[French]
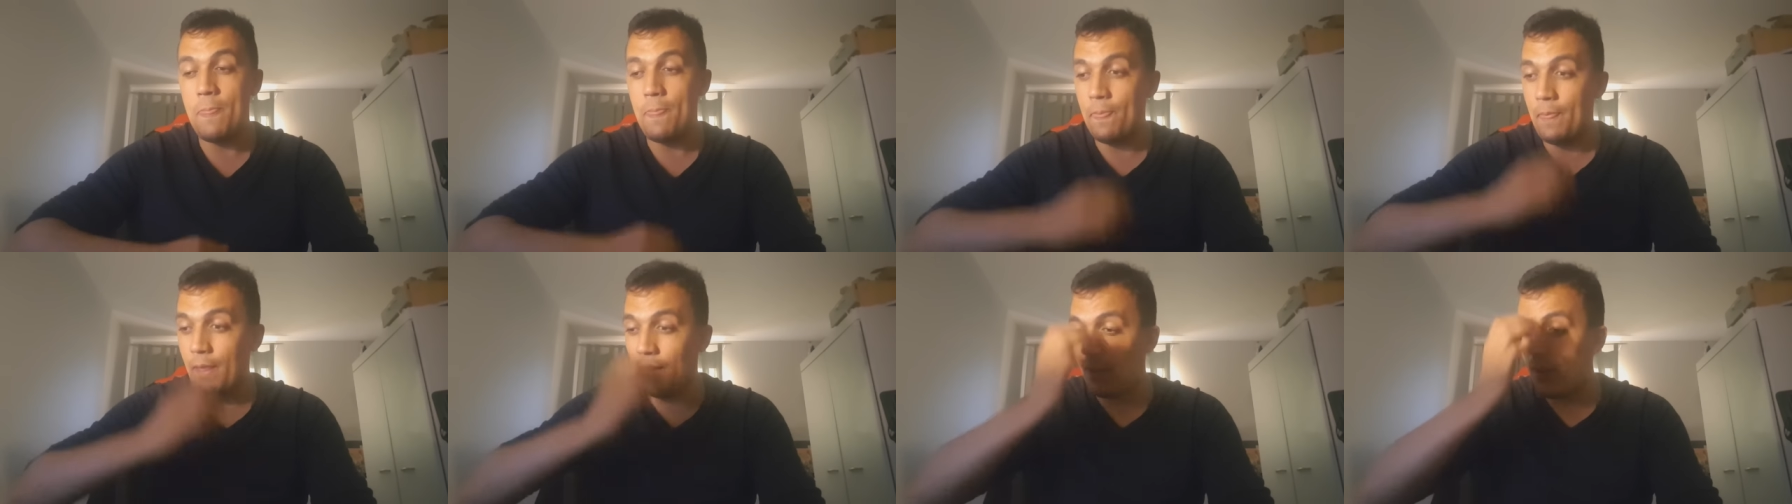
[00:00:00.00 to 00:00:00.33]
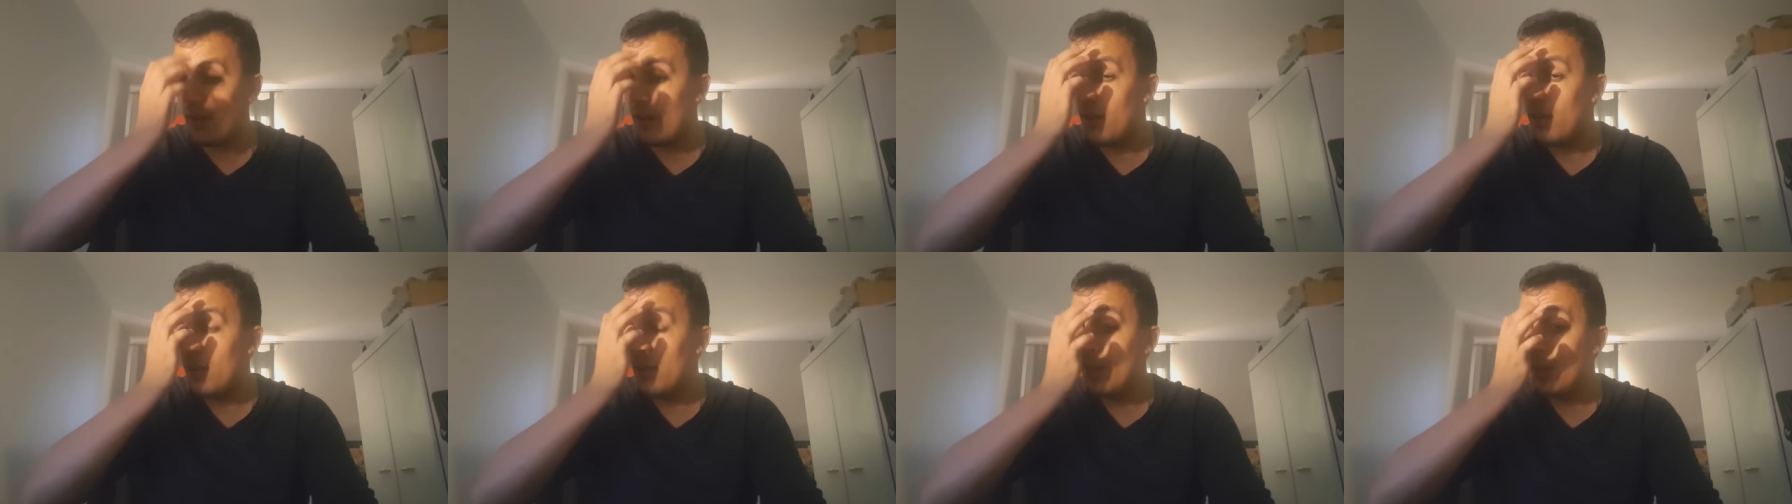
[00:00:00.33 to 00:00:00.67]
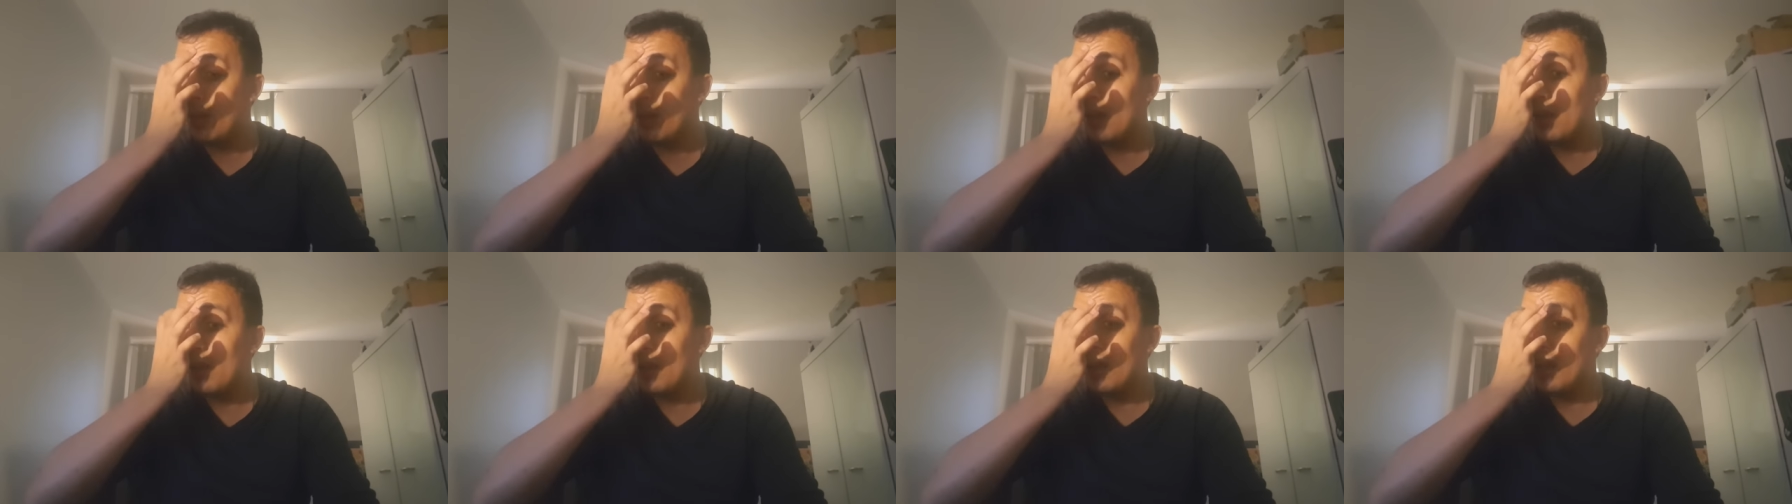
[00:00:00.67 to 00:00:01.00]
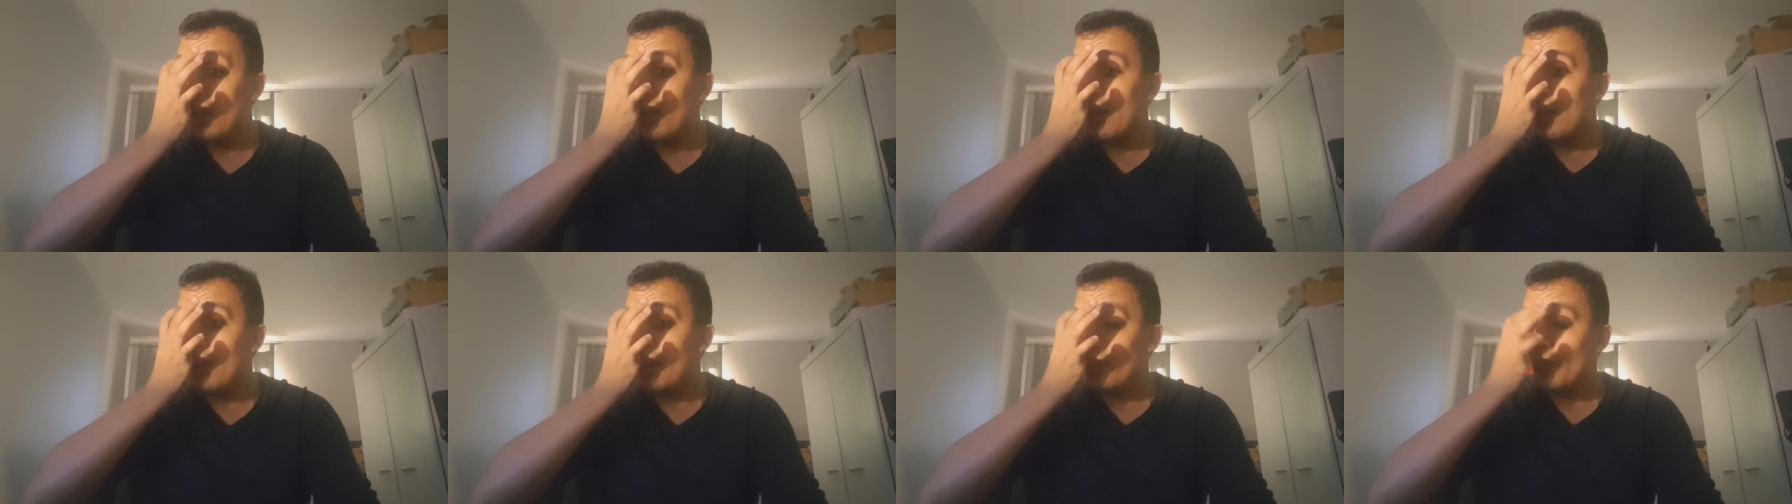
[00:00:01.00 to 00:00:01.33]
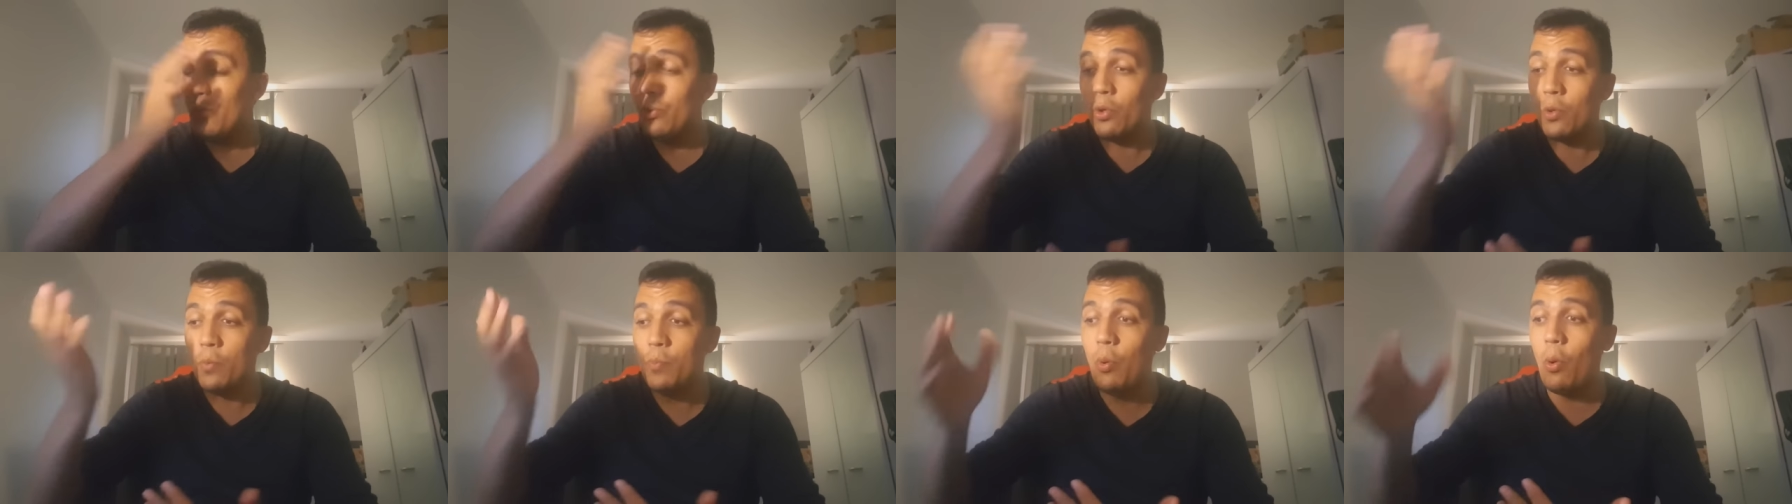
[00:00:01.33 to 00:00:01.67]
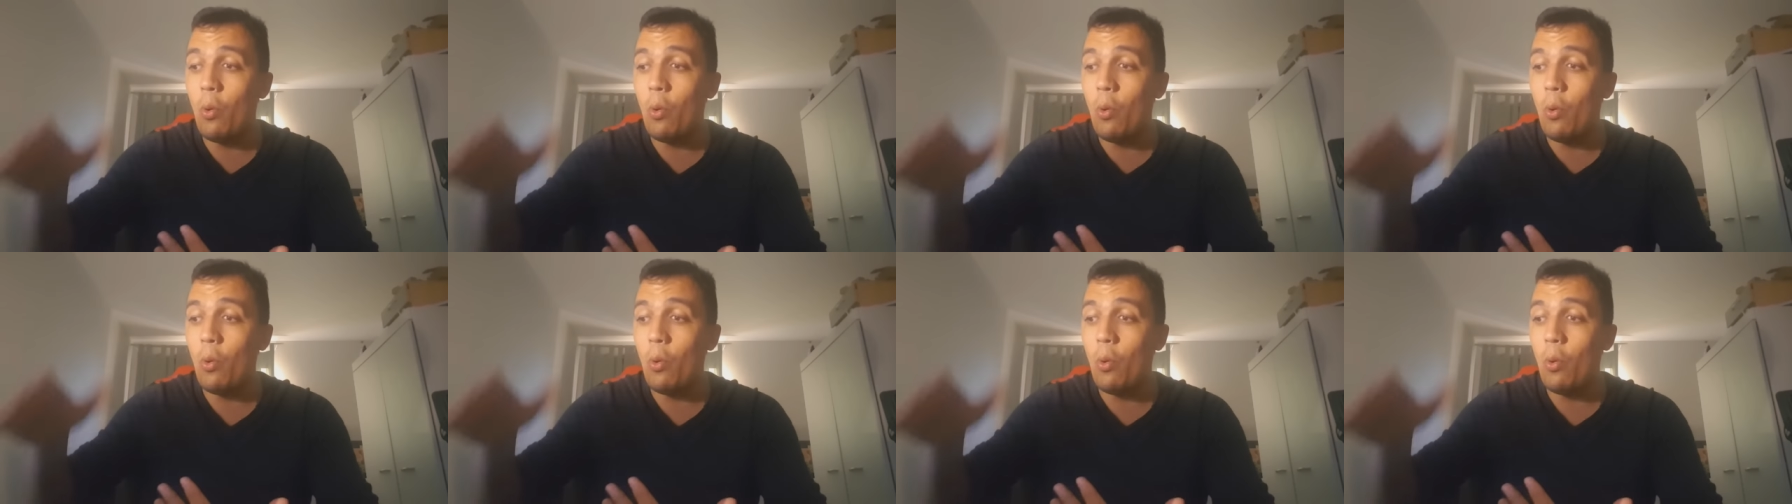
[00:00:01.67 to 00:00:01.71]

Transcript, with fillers: D'accord Donc,